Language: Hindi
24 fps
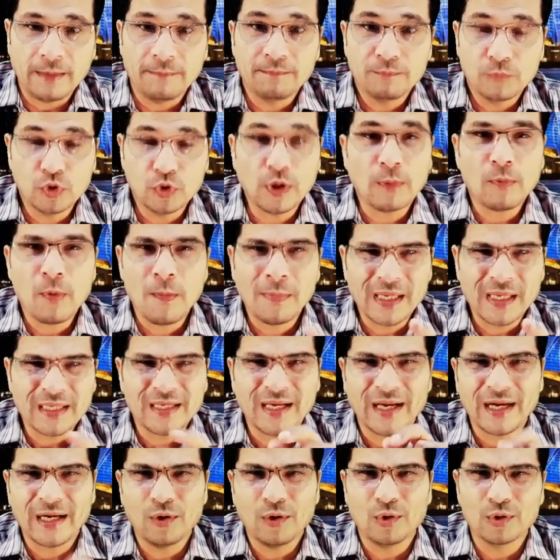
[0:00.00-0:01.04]
जो आपको मना कर
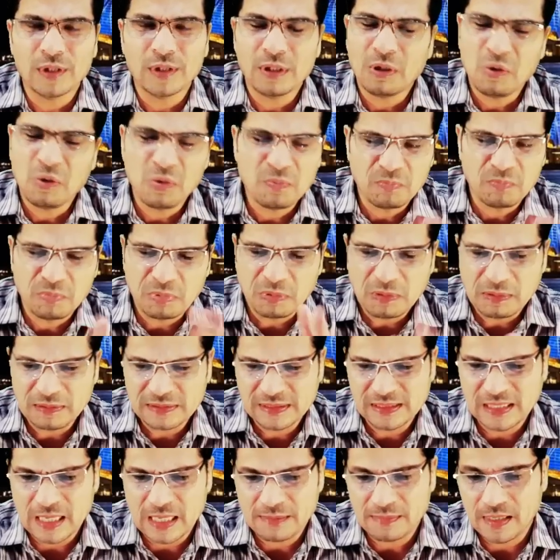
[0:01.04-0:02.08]
रहे होते हैं वो
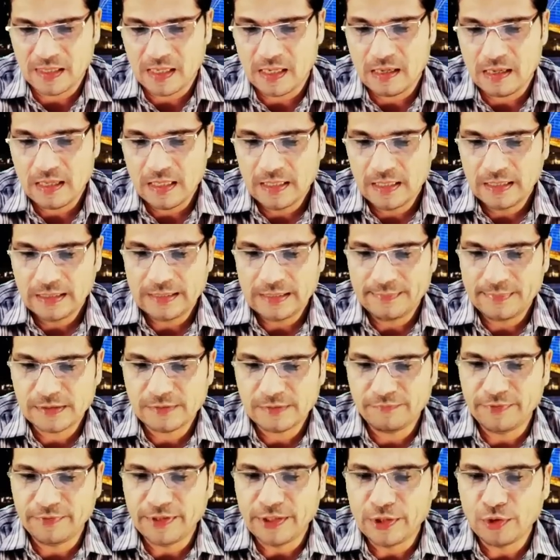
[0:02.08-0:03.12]
सिखा मखा ये बस
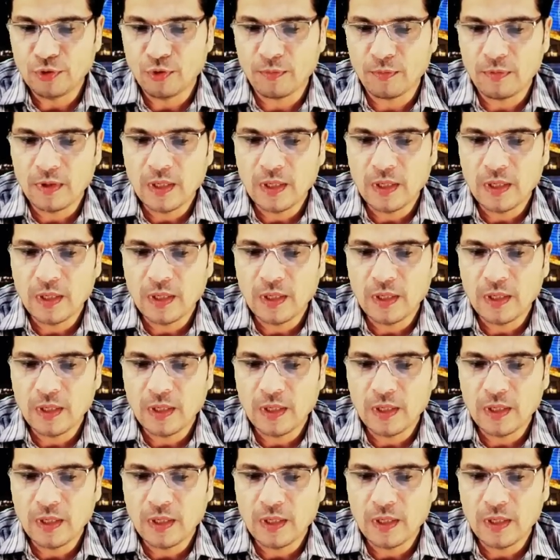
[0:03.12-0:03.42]
वीडियो